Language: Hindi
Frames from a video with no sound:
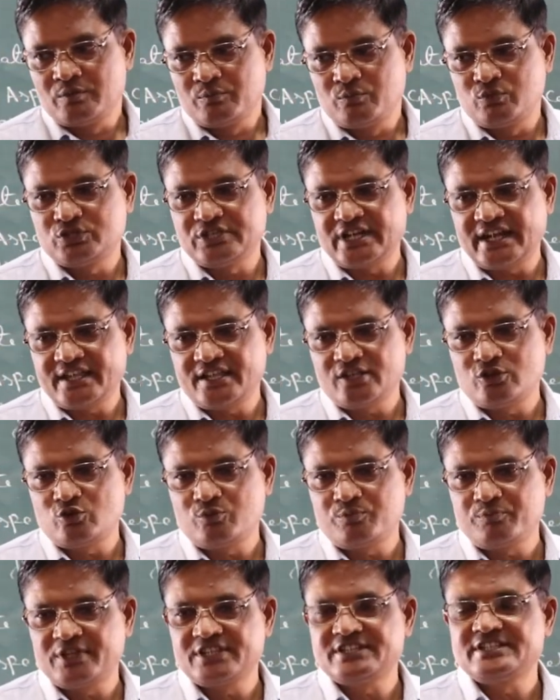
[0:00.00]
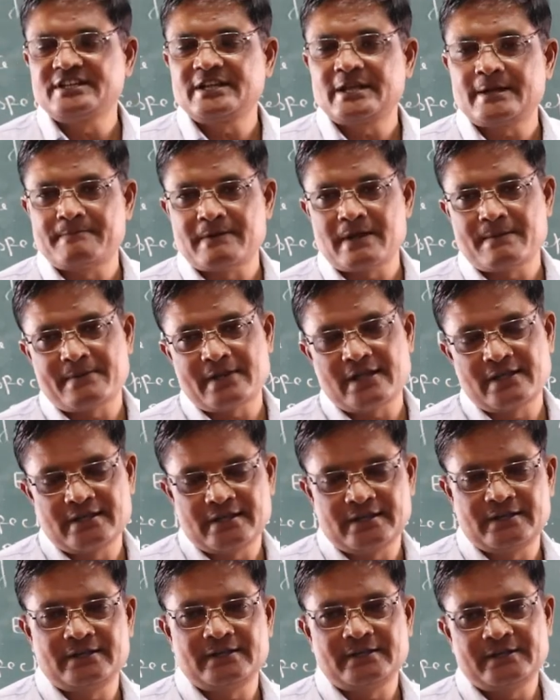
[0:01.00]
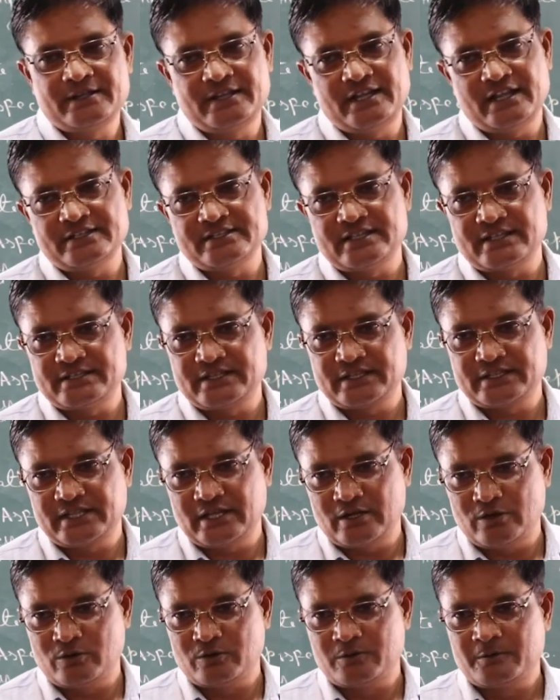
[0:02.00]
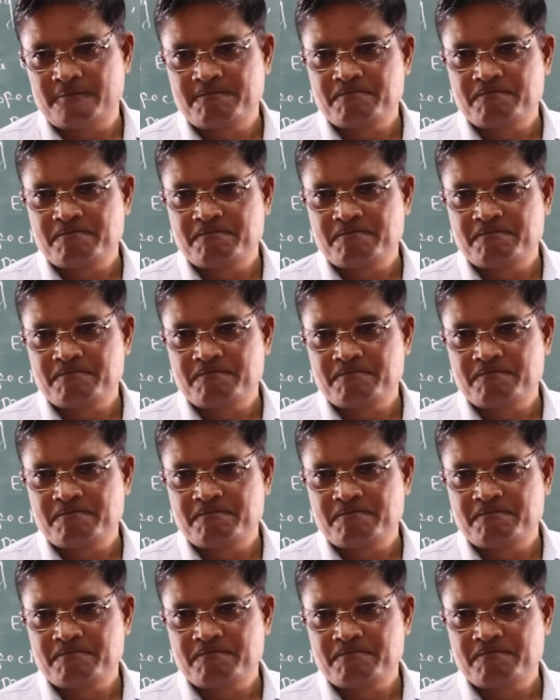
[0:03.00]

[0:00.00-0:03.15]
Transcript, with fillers: मुद्रा के रूप में जिनका मापांकन किया जा सकता हो